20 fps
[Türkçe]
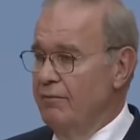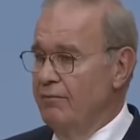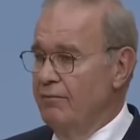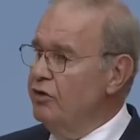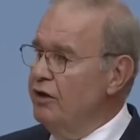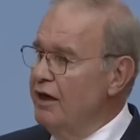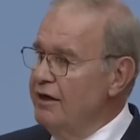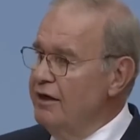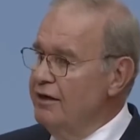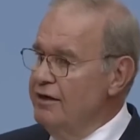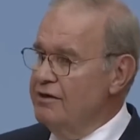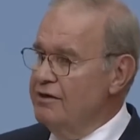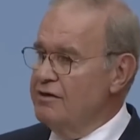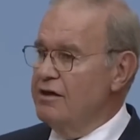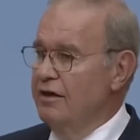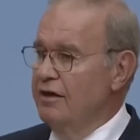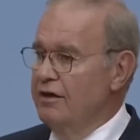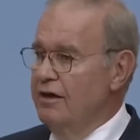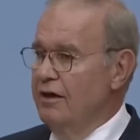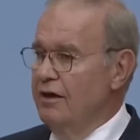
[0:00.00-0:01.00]
Bugün elin
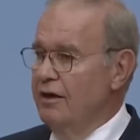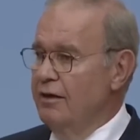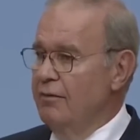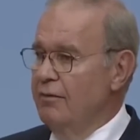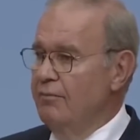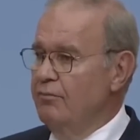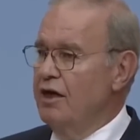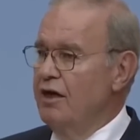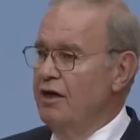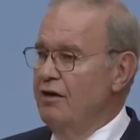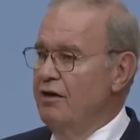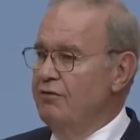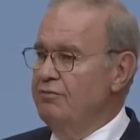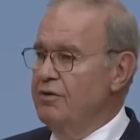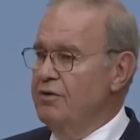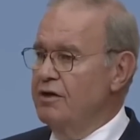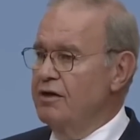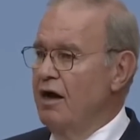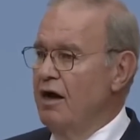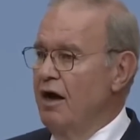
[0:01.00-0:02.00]
insanı
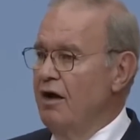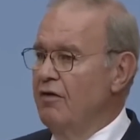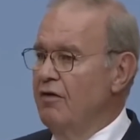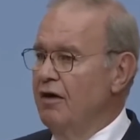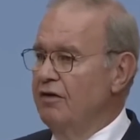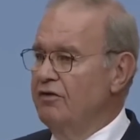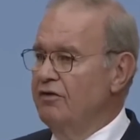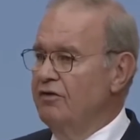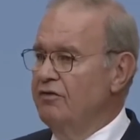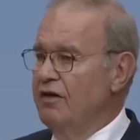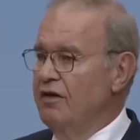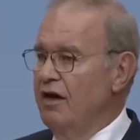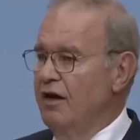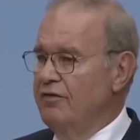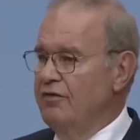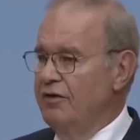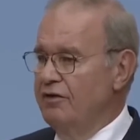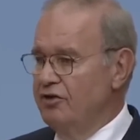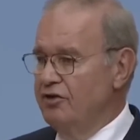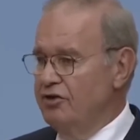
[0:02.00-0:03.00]
mükellef bir kahvaltı
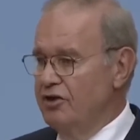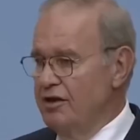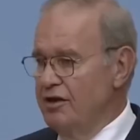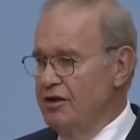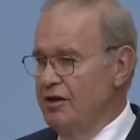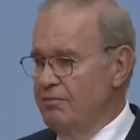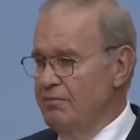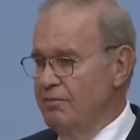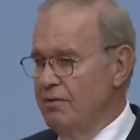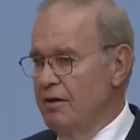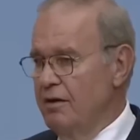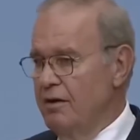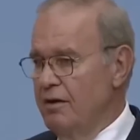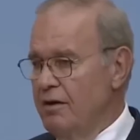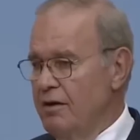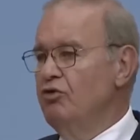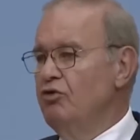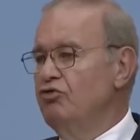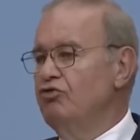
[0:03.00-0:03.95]
ziyafeti çekip bir de